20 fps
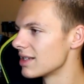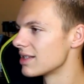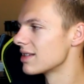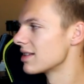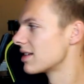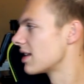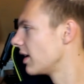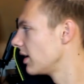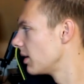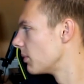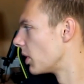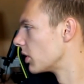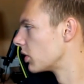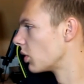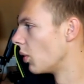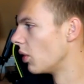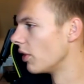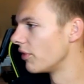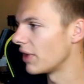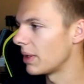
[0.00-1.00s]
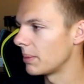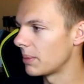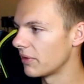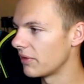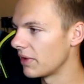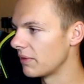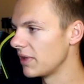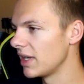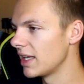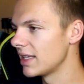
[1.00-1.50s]
Das, das klingt immer doof,
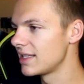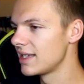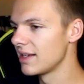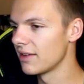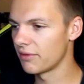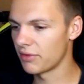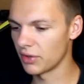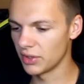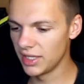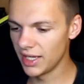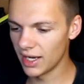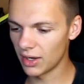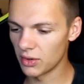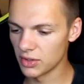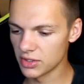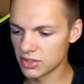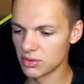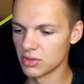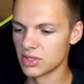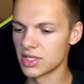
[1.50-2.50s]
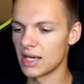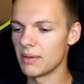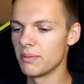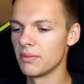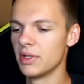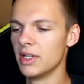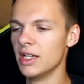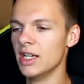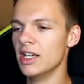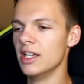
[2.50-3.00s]
aber wenn wir jetzt hier von hier aus
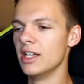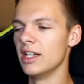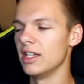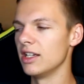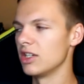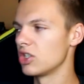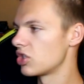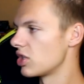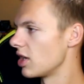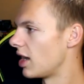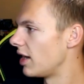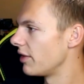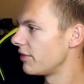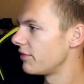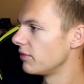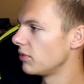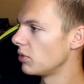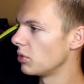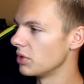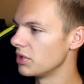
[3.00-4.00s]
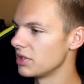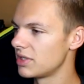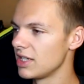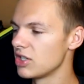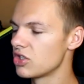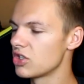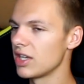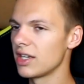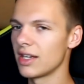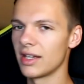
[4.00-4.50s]
zusammen äh, schlafen und
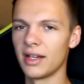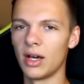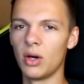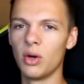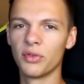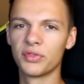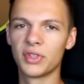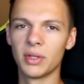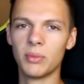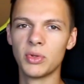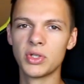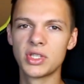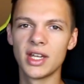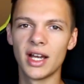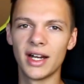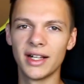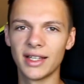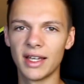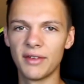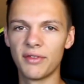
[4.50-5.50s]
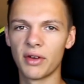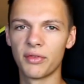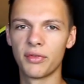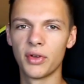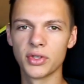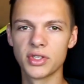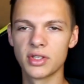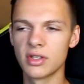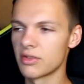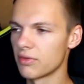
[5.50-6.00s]
sie steht dann auf, dann muss sie halt einfach
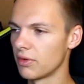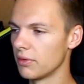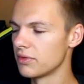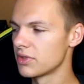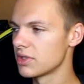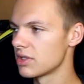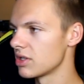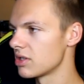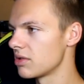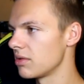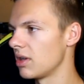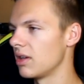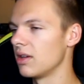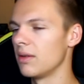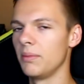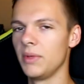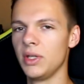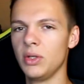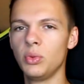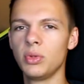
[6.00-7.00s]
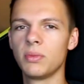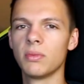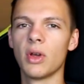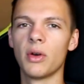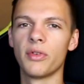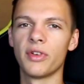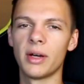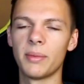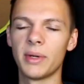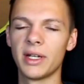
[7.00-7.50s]
40, 50 äh, Minuten
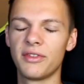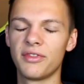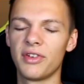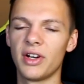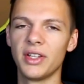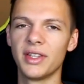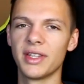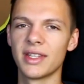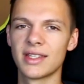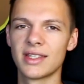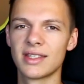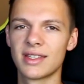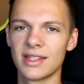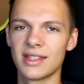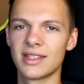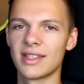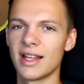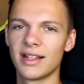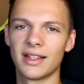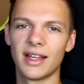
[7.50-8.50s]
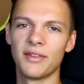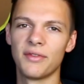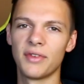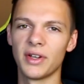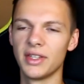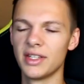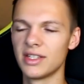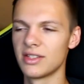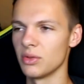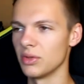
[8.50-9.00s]
auf Arbeit fahren. Das ist, ist halt
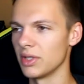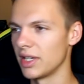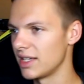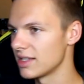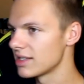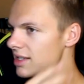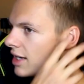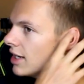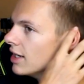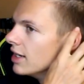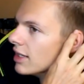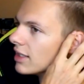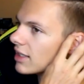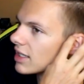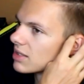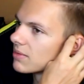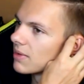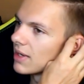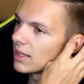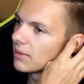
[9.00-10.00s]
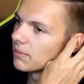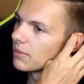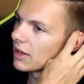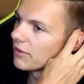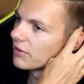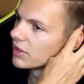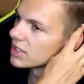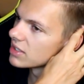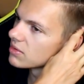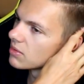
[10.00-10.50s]
einfach nicht so nice. Deswegen
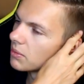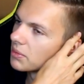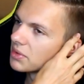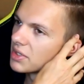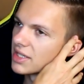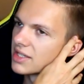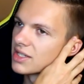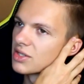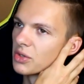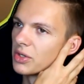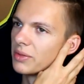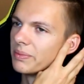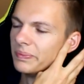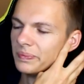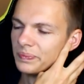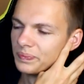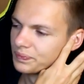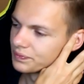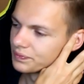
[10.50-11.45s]
machen wir das momentan so.